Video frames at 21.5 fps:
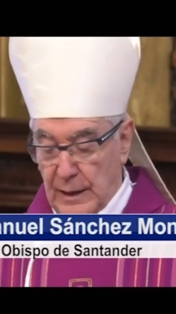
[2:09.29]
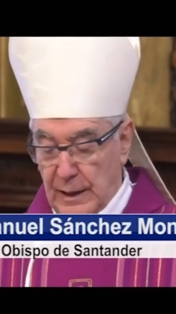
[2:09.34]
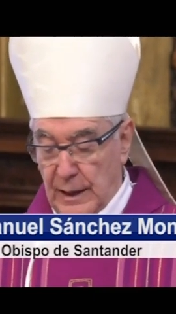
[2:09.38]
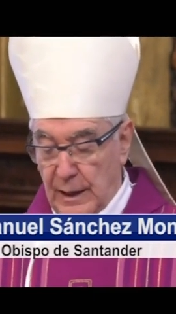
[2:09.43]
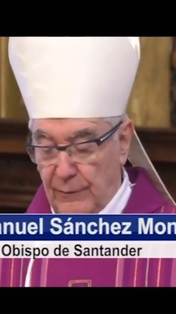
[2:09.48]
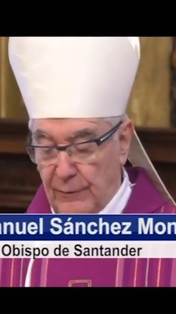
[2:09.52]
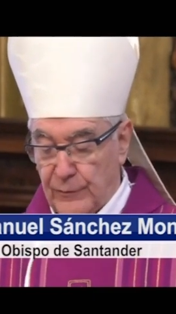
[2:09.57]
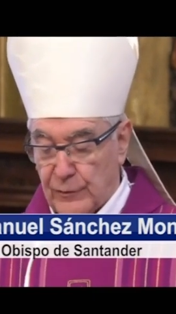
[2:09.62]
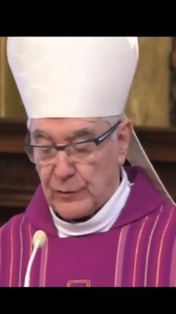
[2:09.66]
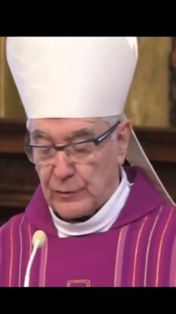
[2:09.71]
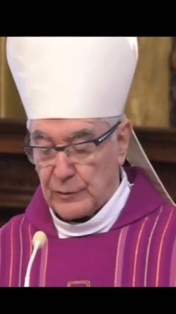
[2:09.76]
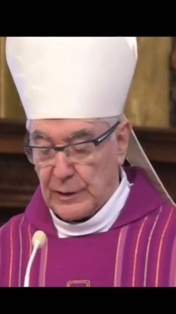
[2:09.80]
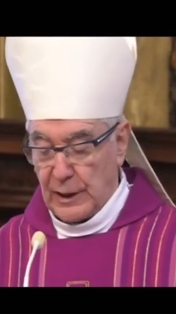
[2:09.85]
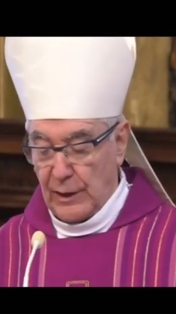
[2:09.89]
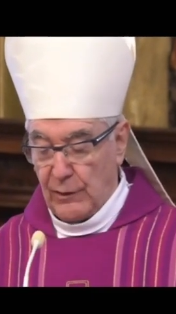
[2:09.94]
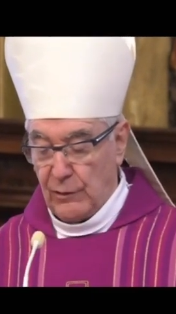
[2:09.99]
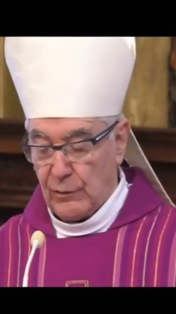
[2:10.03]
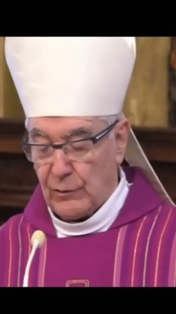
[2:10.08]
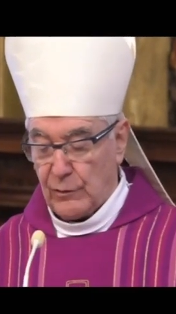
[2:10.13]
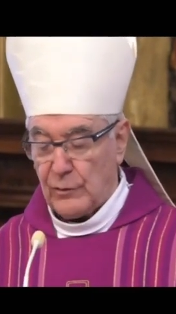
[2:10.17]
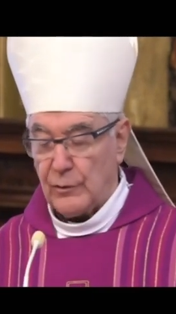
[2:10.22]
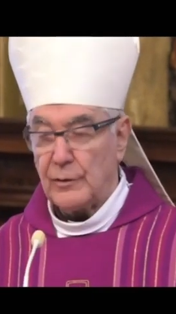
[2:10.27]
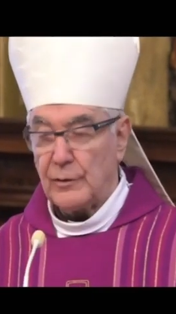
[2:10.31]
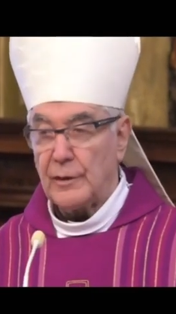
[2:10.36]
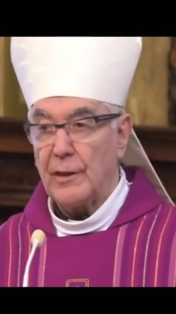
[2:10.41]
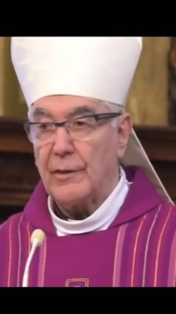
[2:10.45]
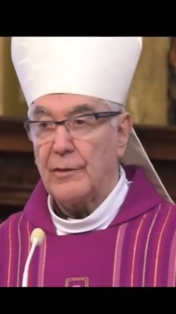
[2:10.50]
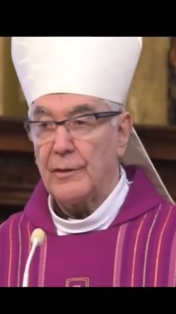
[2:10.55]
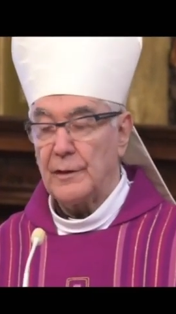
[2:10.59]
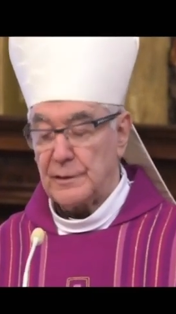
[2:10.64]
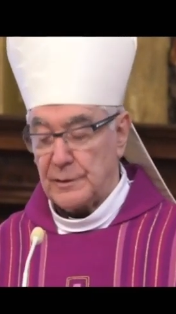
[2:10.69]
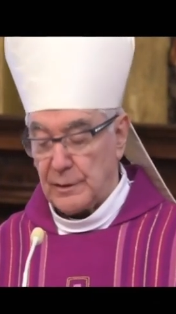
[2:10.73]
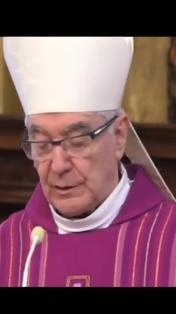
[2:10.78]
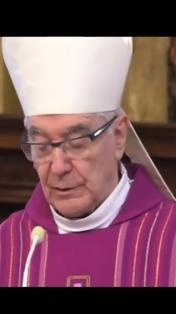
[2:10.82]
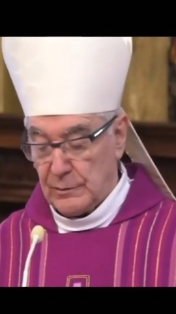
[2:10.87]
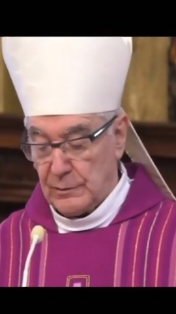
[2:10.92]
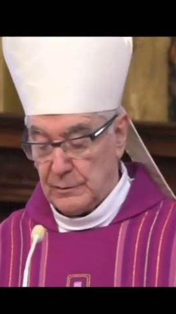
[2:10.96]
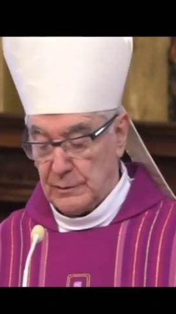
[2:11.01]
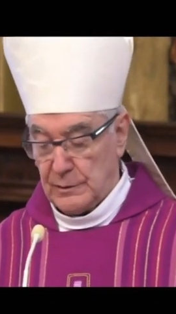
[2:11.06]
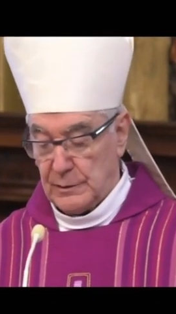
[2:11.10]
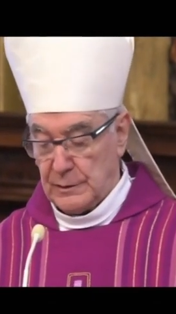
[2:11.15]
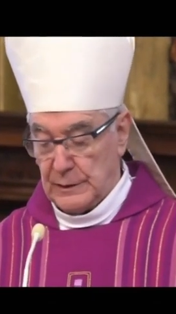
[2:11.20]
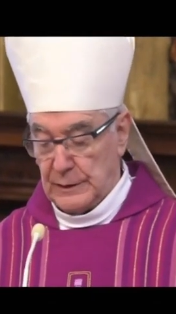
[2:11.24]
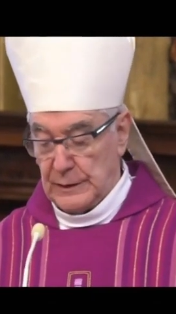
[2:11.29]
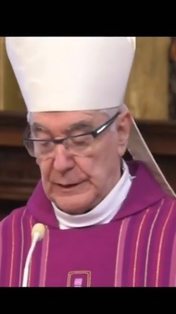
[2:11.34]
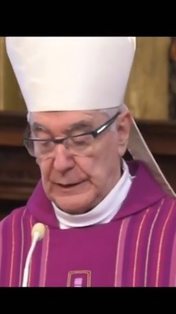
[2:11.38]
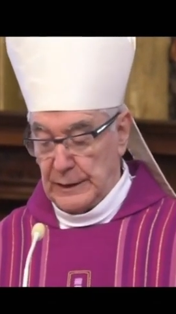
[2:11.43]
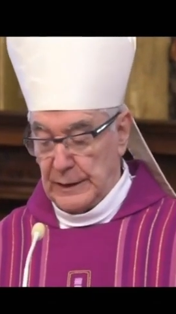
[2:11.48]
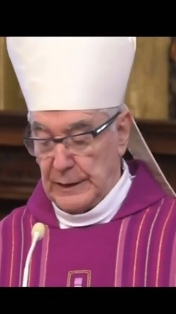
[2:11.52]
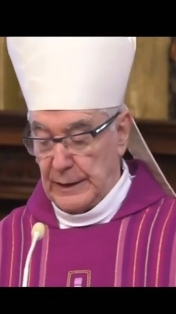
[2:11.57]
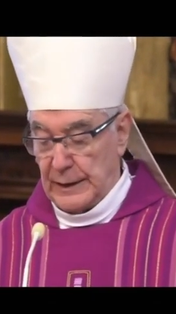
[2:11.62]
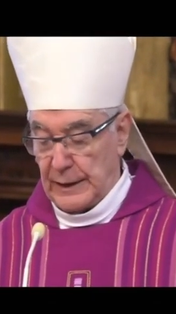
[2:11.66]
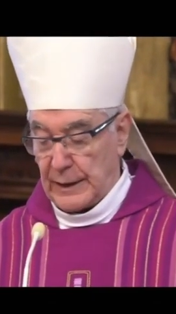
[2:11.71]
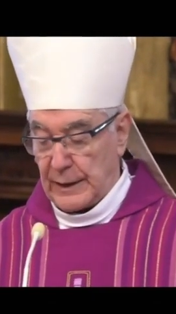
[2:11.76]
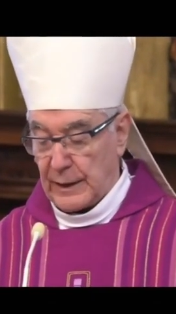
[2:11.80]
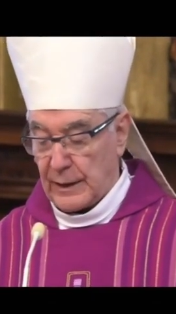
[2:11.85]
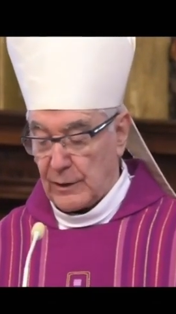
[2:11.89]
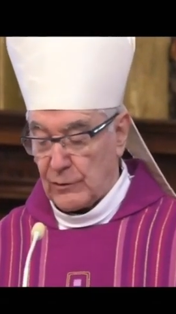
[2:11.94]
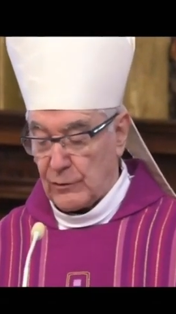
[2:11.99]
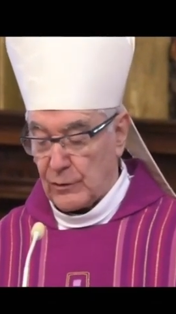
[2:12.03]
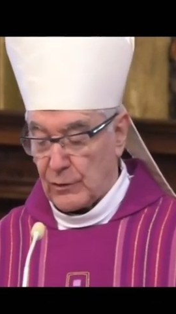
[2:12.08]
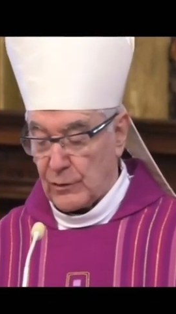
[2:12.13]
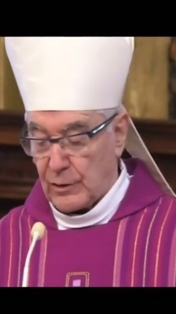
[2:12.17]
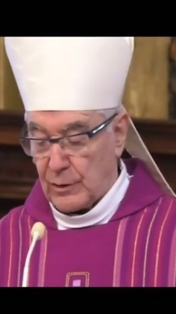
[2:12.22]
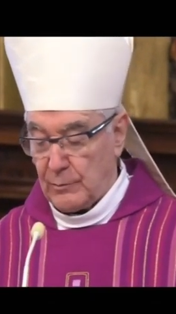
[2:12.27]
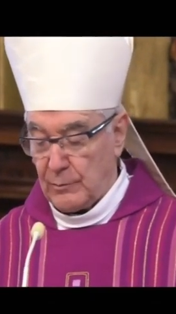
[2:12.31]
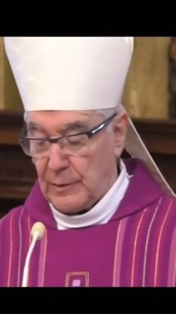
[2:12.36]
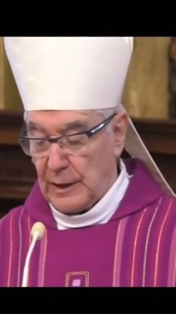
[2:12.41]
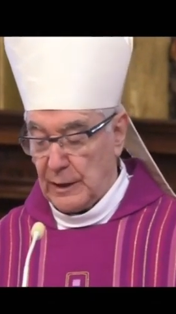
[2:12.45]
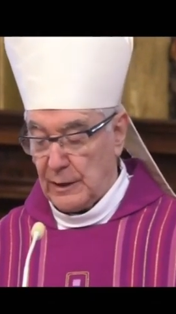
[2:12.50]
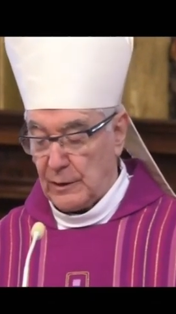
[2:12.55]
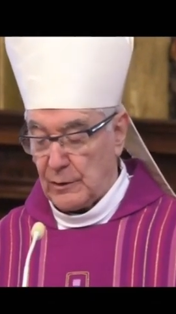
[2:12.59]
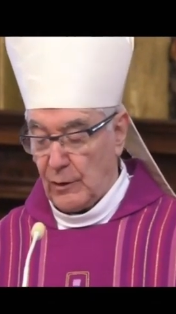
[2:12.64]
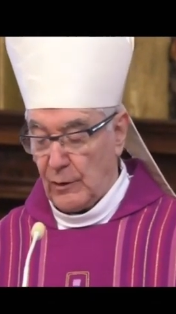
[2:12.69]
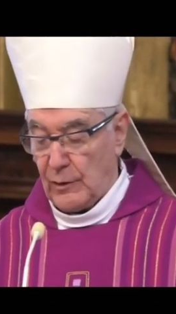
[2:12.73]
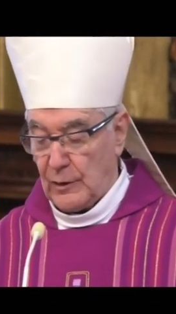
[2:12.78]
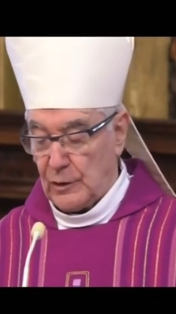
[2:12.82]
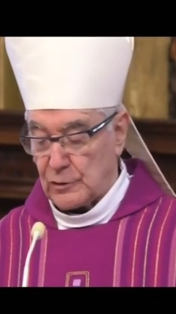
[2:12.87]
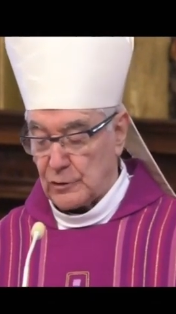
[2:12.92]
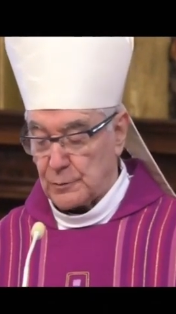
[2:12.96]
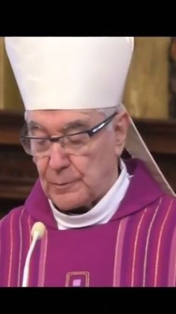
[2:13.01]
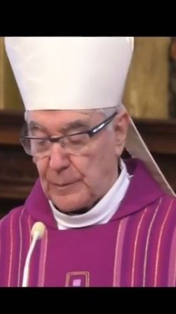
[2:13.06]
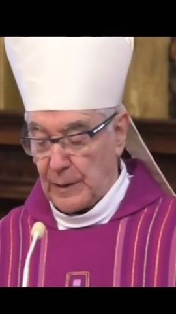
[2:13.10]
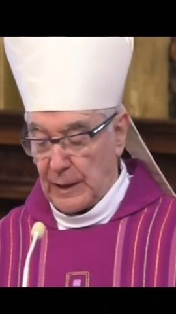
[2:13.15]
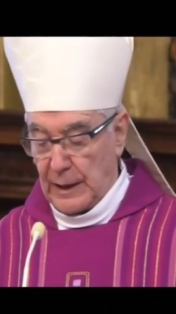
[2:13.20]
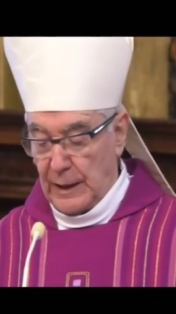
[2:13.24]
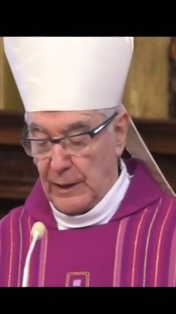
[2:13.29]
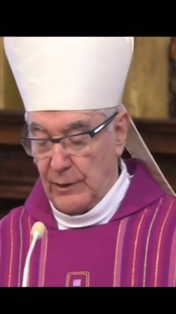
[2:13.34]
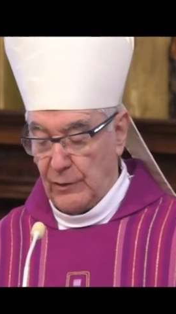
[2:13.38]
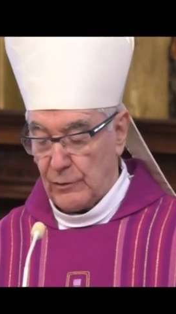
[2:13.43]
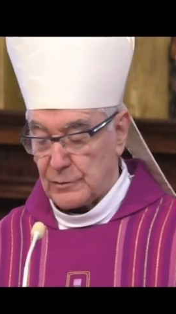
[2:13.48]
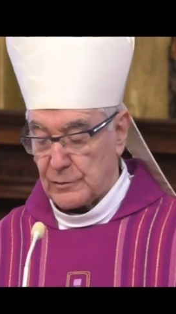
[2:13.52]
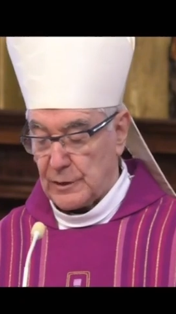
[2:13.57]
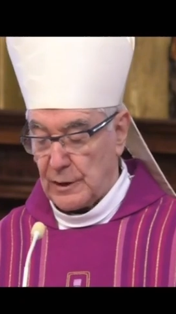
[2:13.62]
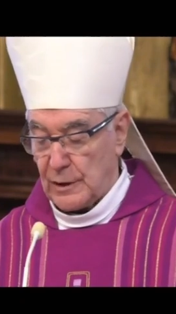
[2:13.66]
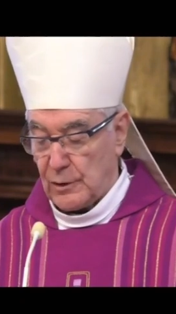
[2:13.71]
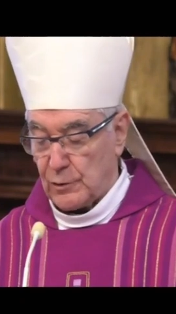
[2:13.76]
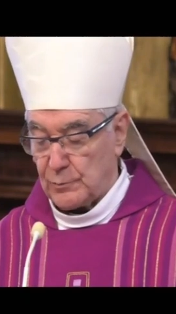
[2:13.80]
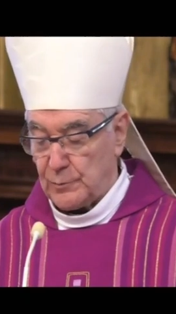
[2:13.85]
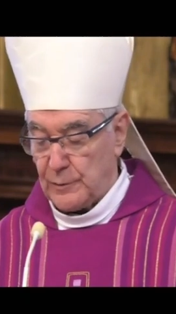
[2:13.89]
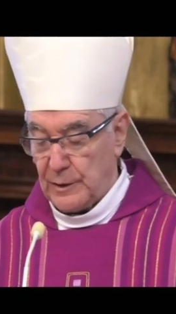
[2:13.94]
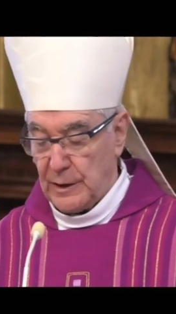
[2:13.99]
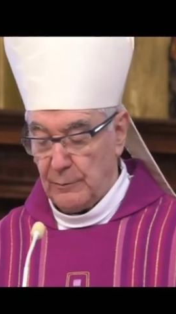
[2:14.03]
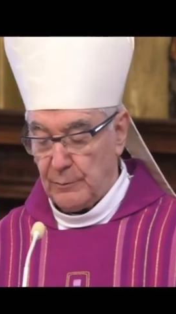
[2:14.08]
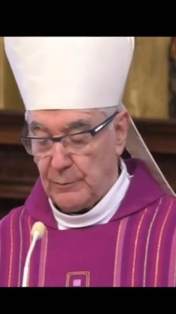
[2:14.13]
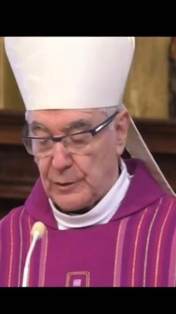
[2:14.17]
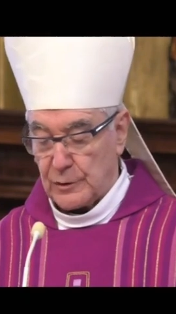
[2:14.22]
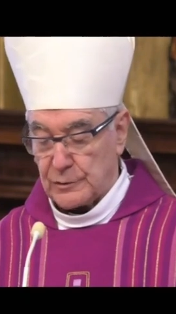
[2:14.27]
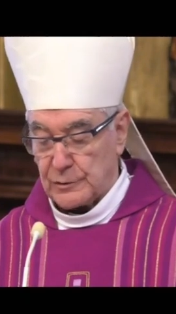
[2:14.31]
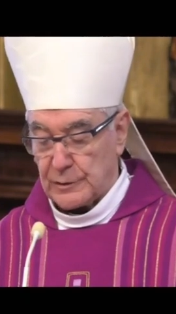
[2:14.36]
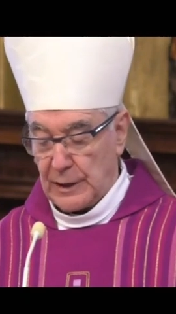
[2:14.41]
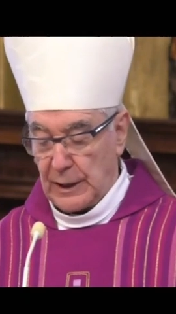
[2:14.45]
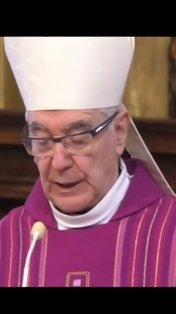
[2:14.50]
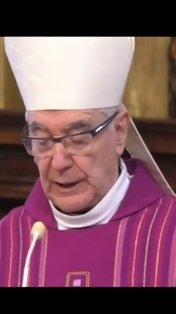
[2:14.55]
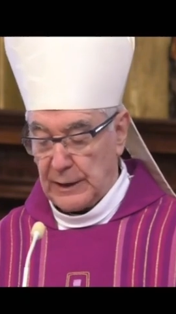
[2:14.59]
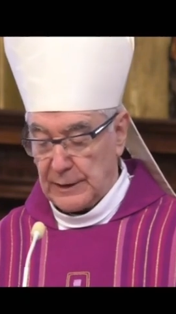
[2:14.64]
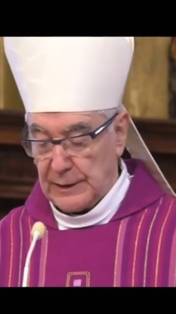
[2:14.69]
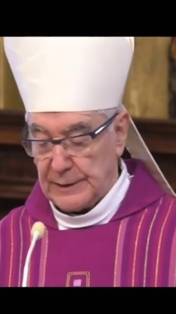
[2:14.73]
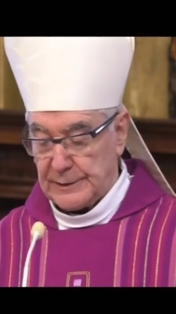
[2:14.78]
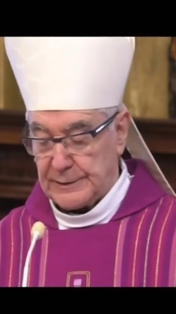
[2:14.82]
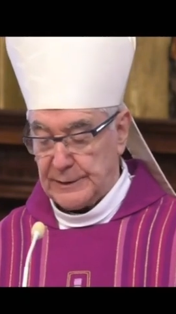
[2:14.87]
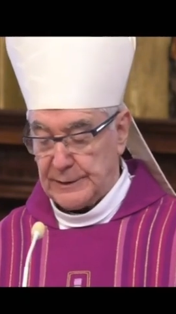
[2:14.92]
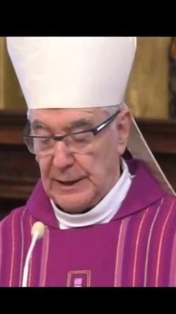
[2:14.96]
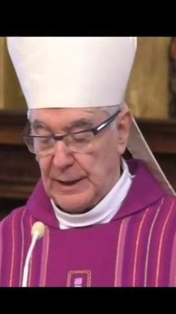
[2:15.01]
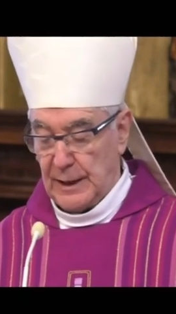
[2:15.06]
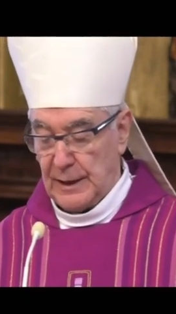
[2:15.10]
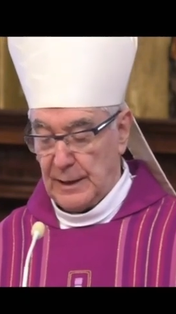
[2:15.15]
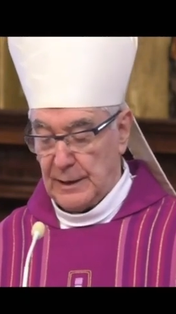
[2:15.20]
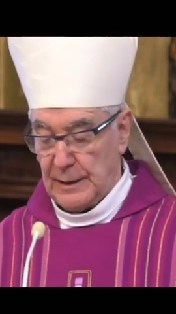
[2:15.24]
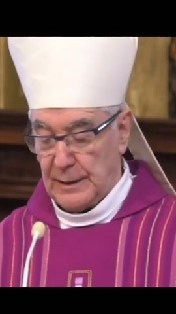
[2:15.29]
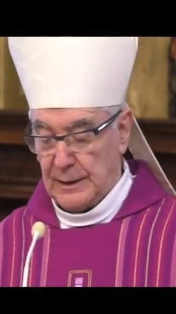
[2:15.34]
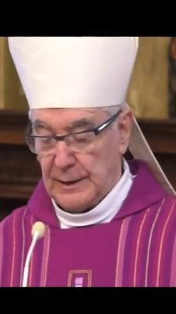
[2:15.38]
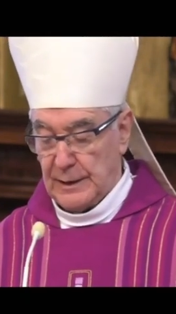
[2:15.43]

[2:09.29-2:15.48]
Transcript: ha afrontado con decisión el reconocimiento de los pecados de los miembros de la Iglesia